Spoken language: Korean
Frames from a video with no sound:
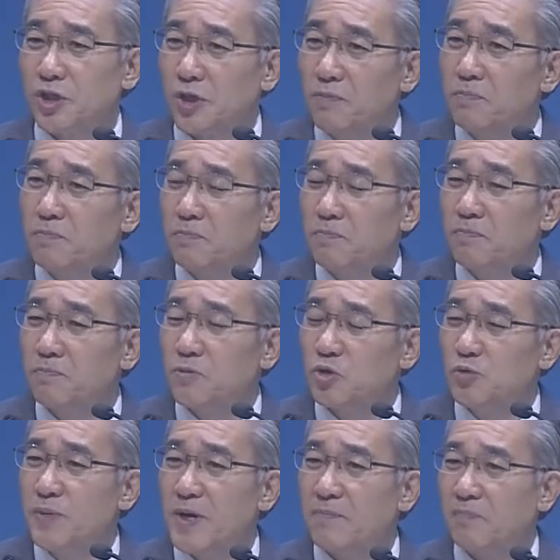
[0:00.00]

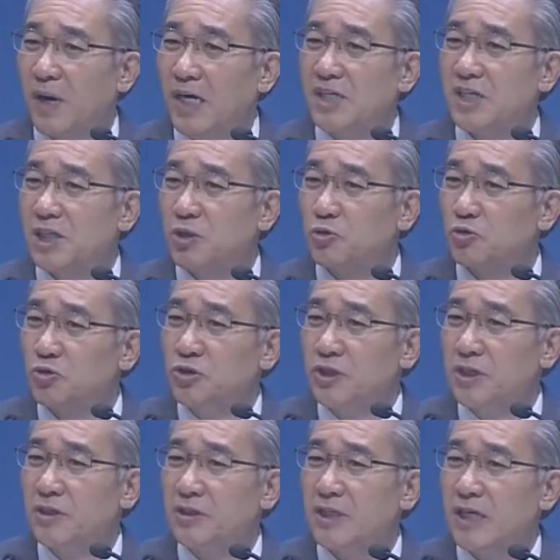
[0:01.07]

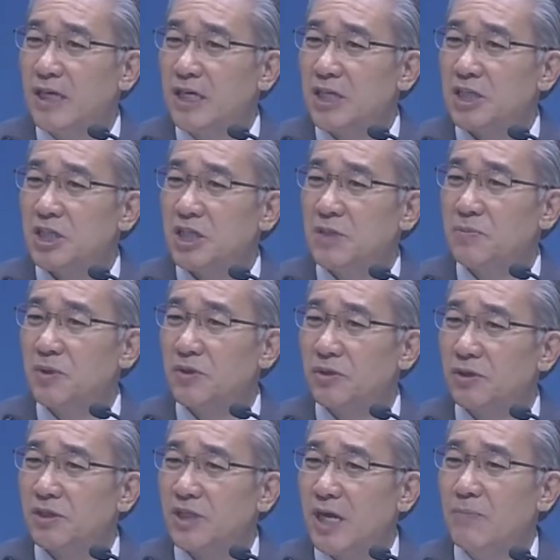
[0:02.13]
1989년
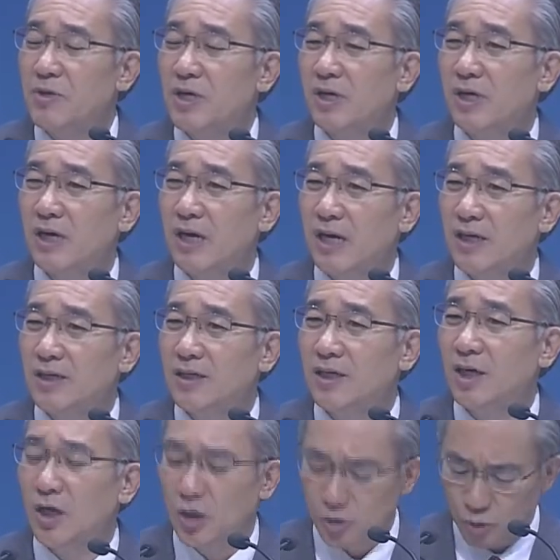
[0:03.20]
11월 3일 날
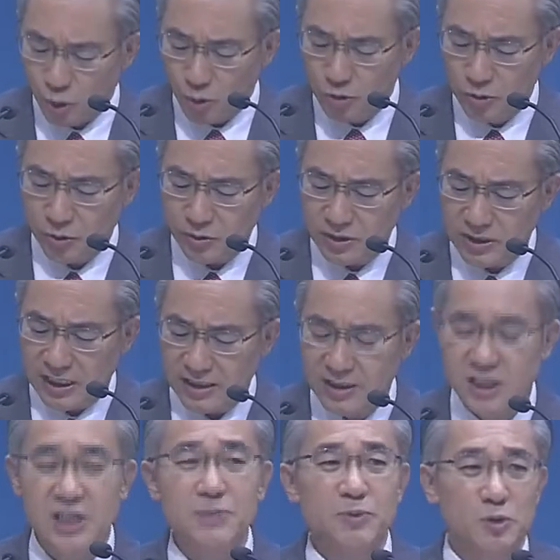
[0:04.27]
동독 땅
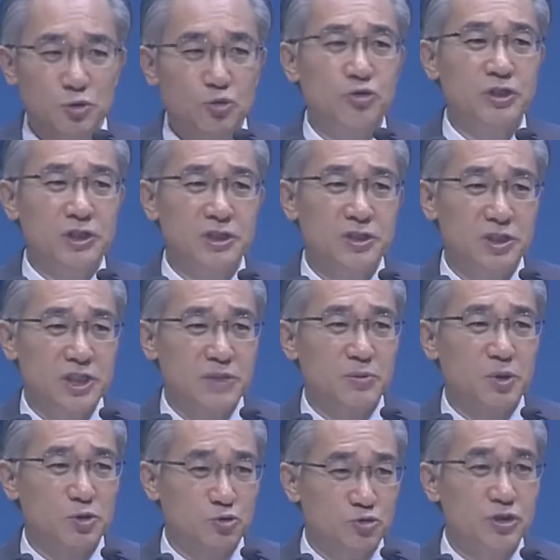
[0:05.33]
11월 9일이죠.
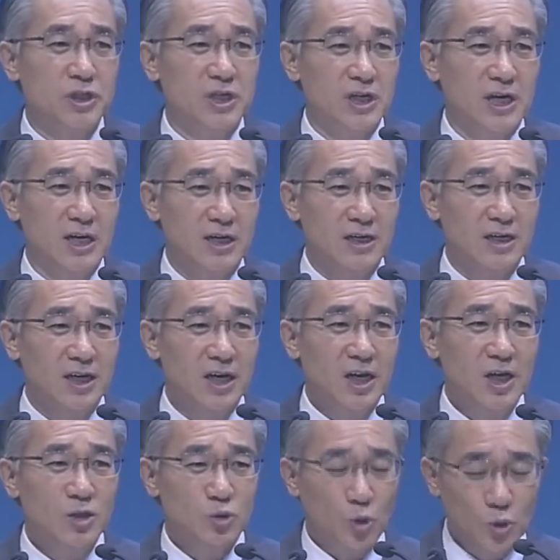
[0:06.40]
11월 9일 날
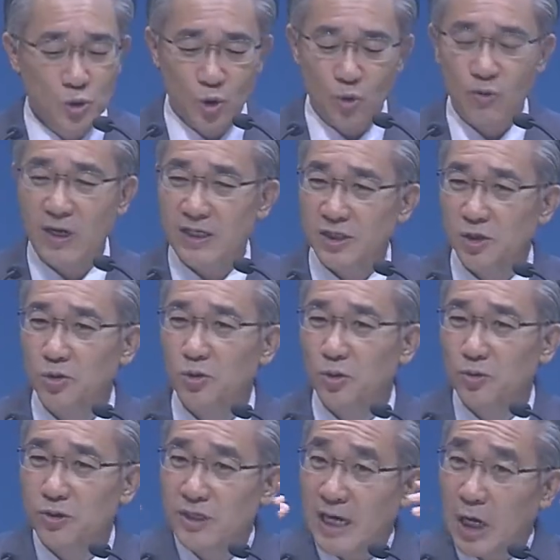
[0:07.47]
동독과
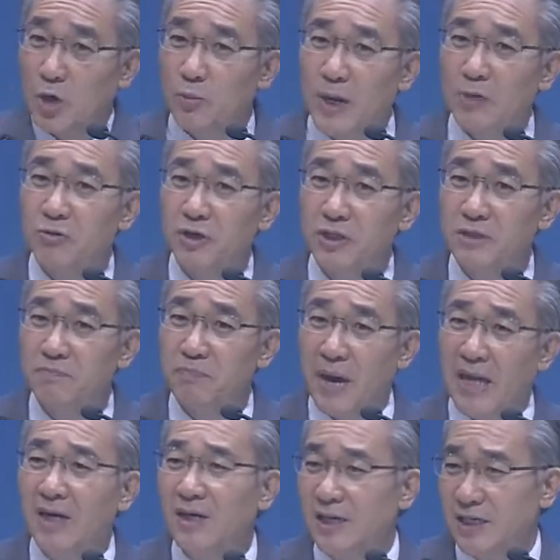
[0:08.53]
서독을 가로막고 있는
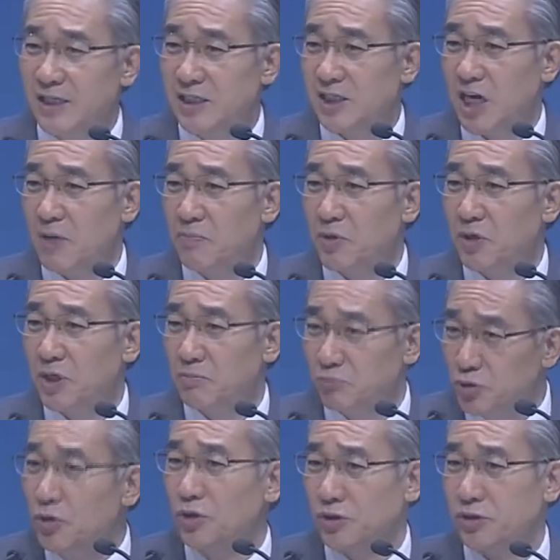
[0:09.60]
베를린 장벽이
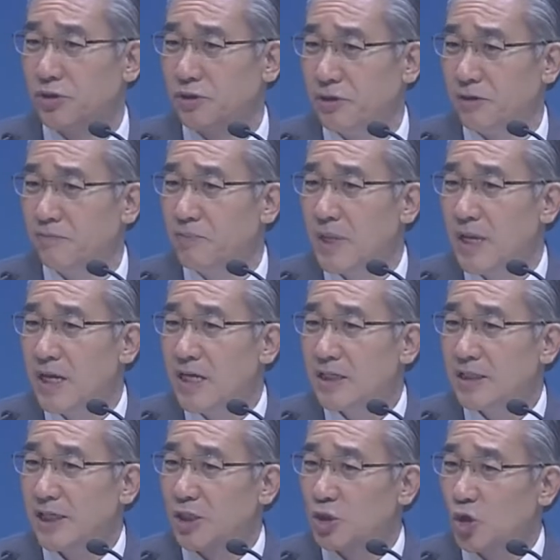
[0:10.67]
무너졌어요.
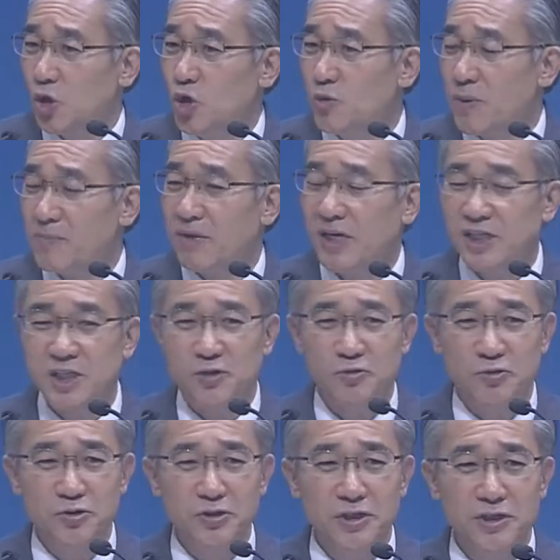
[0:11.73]
그게
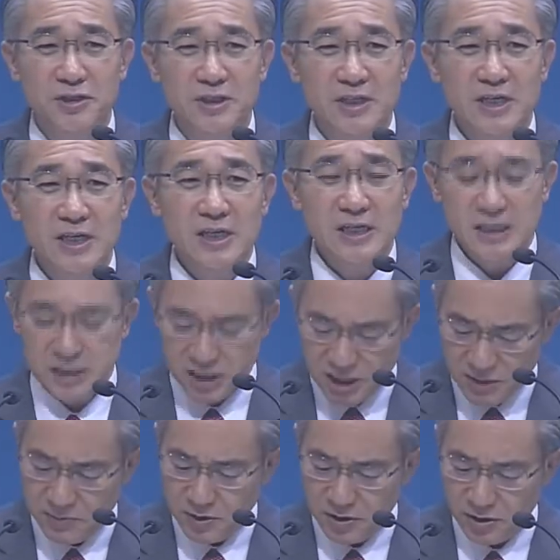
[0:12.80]
1989년
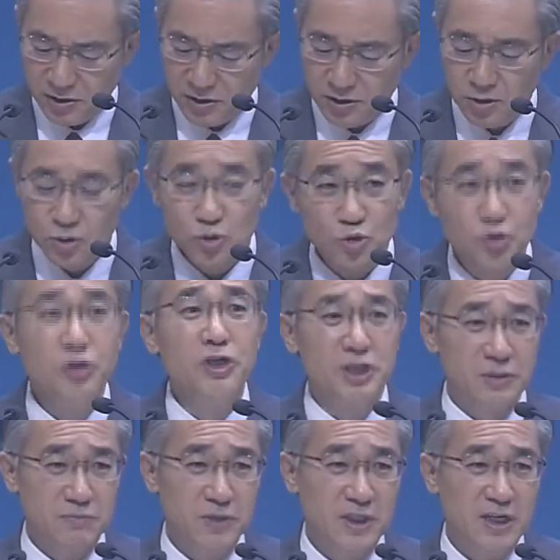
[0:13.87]
11월
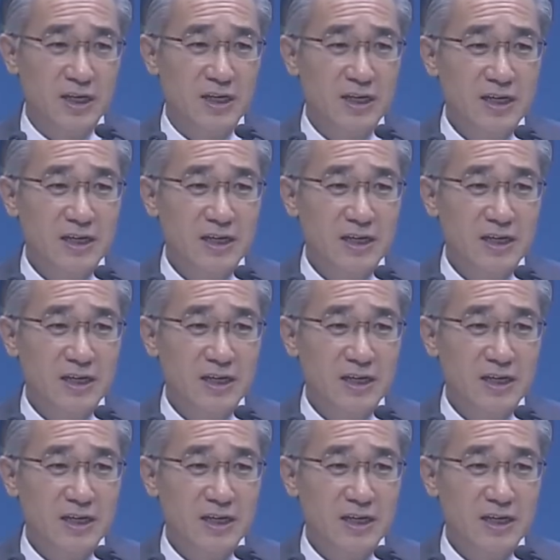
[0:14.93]
9일입니다.